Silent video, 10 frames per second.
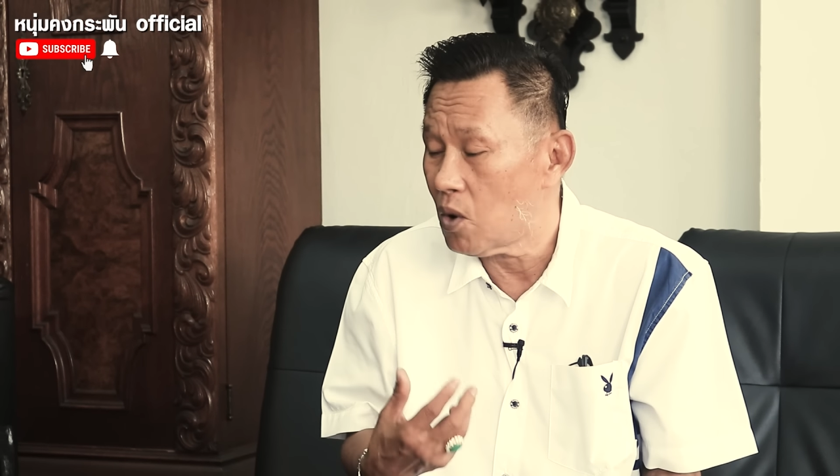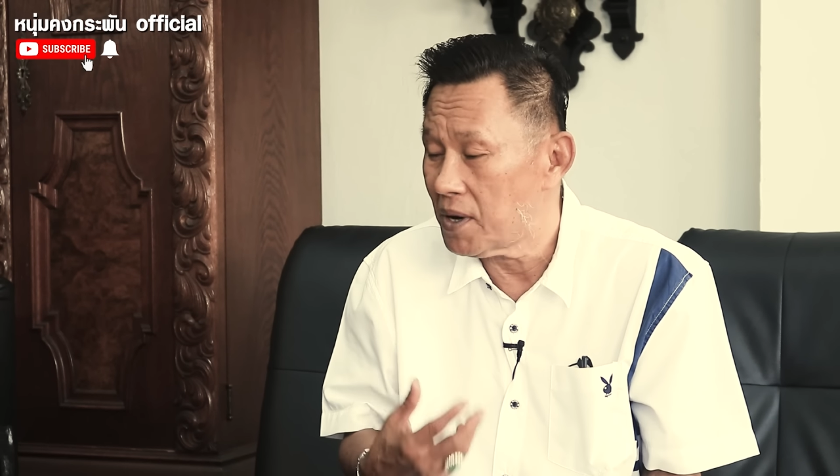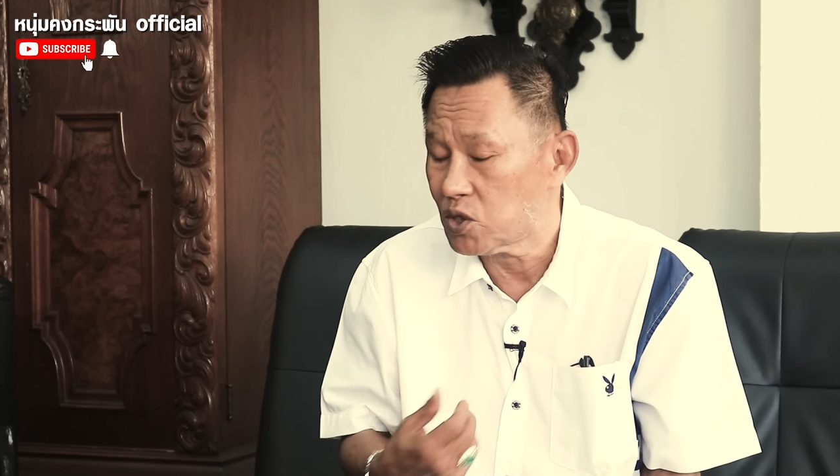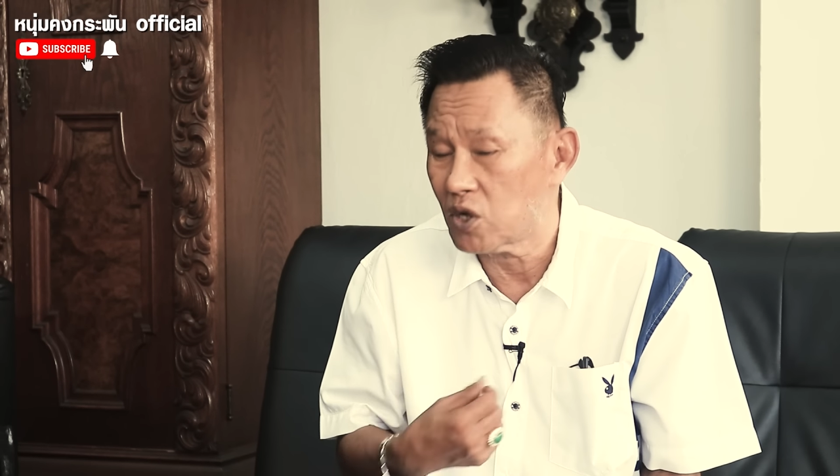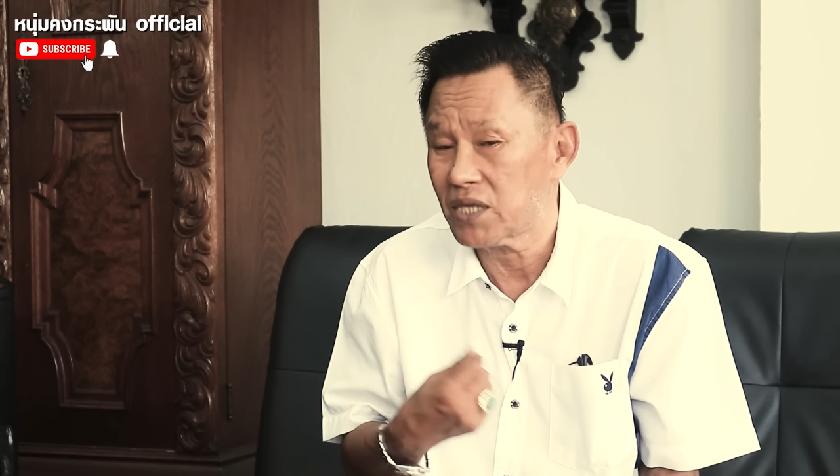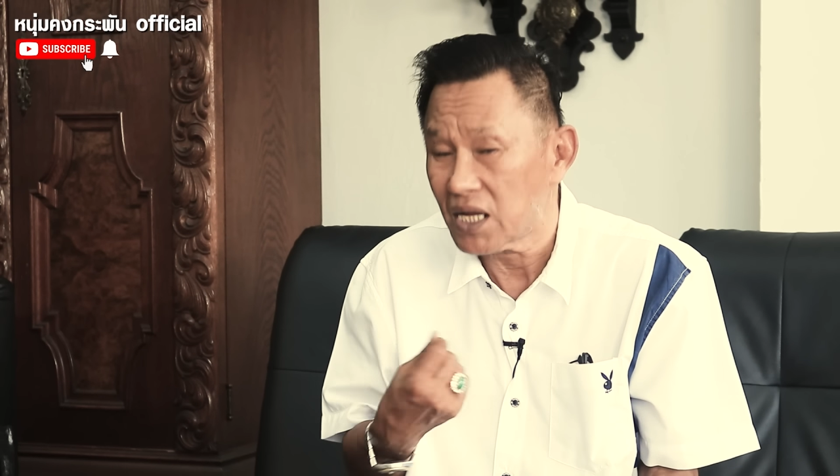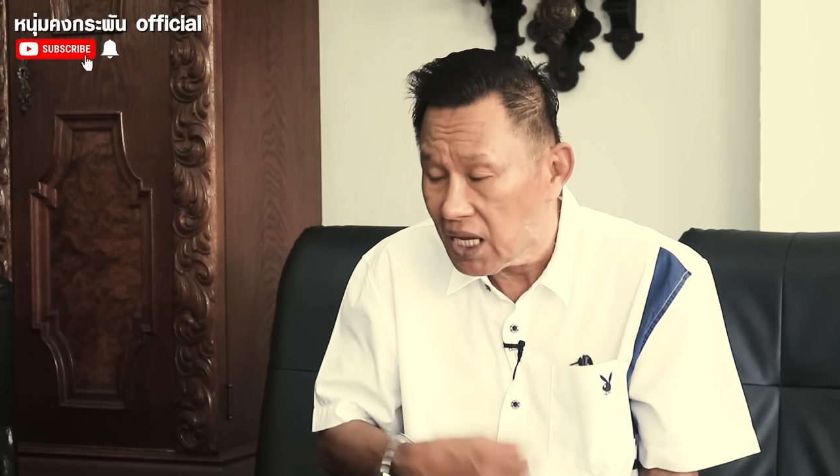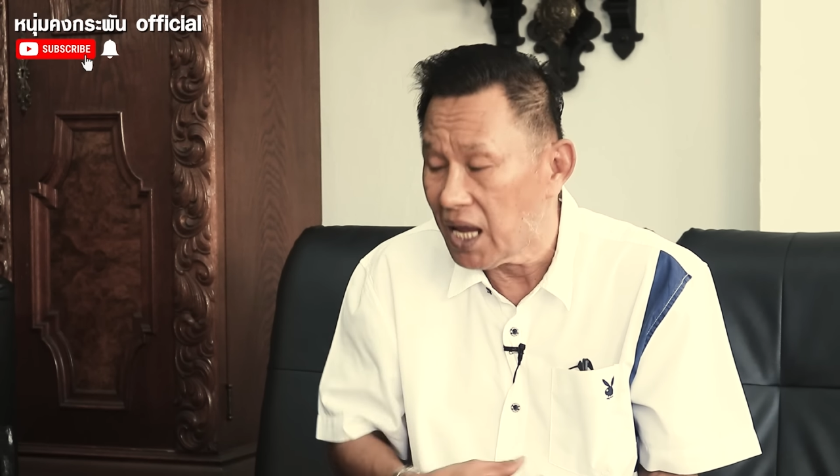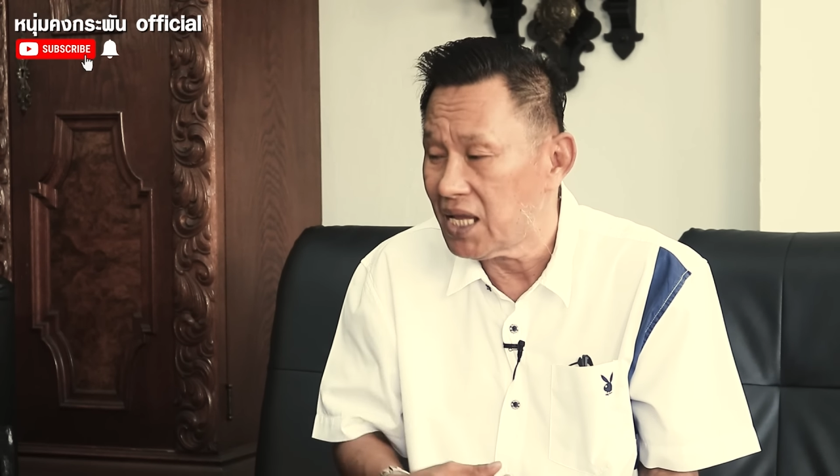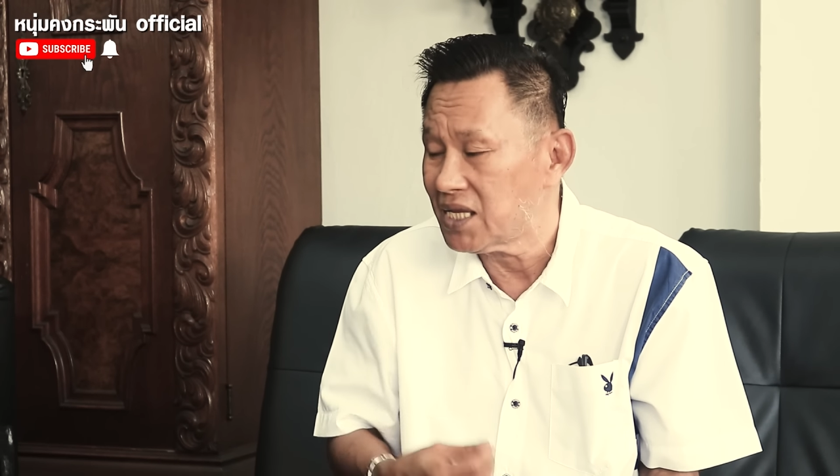ตัวเป็นตนสัก
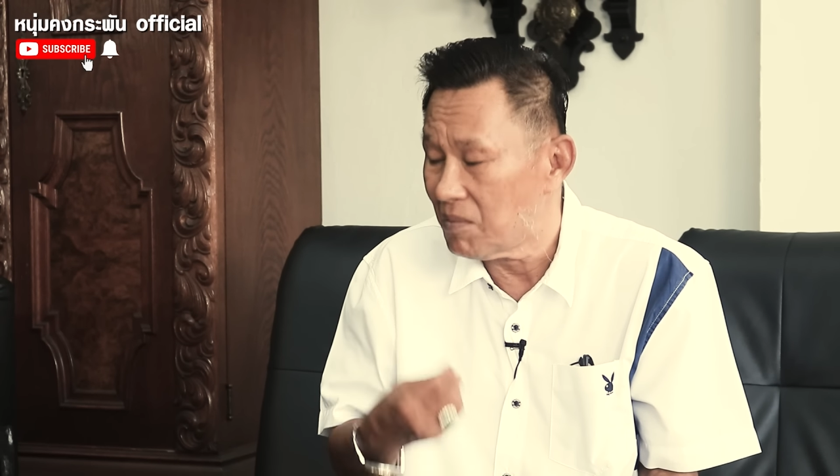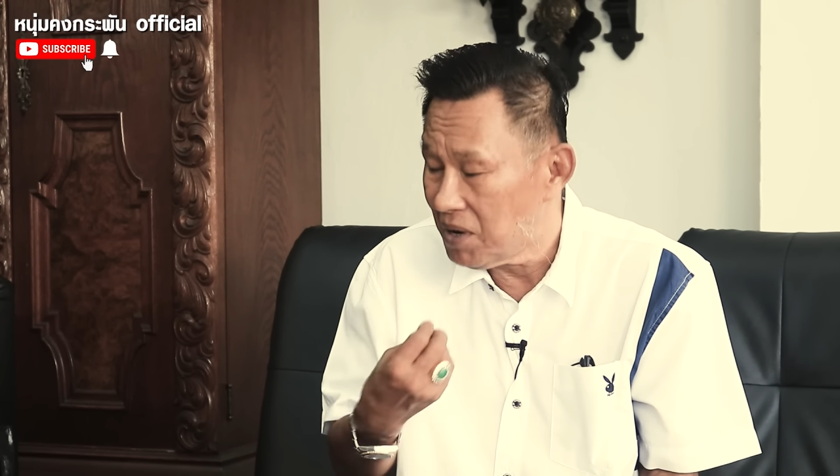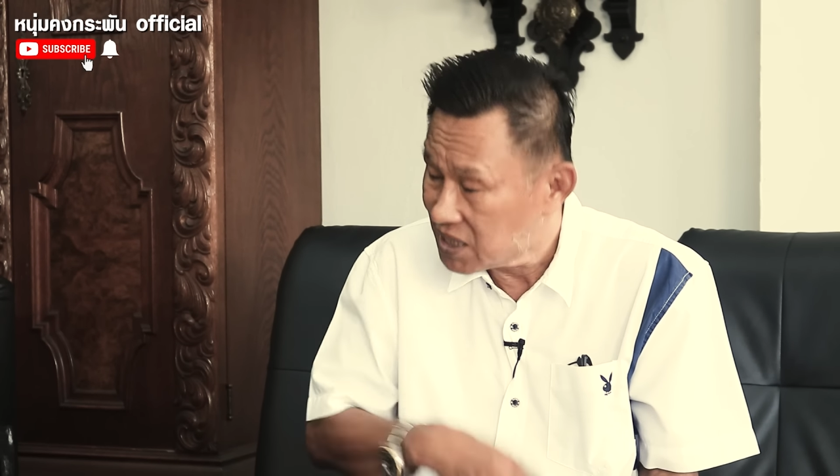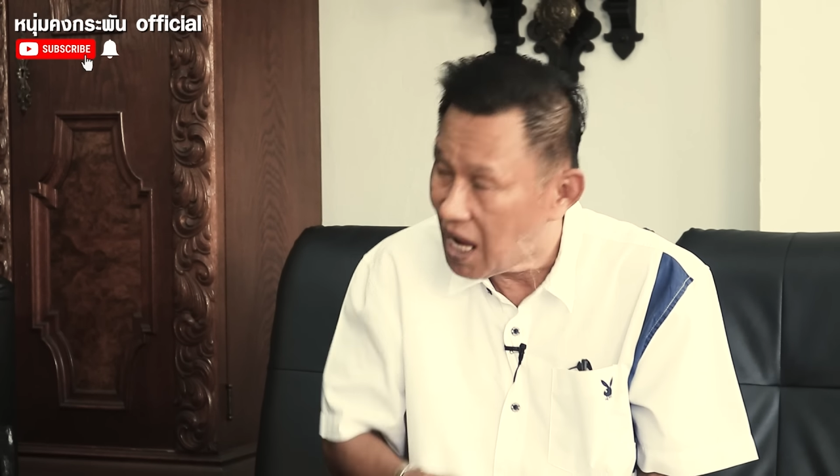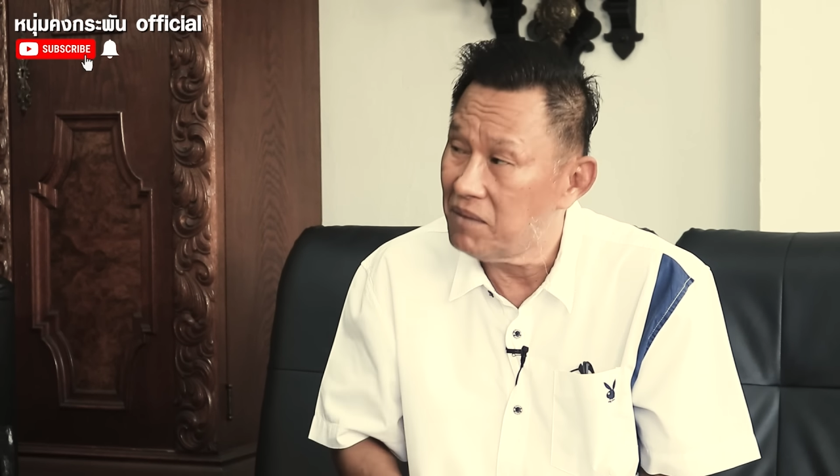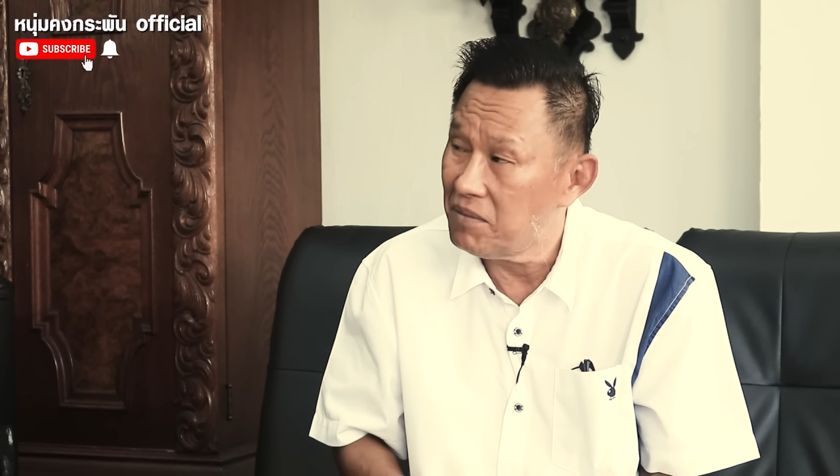ทีที่จะมีใช้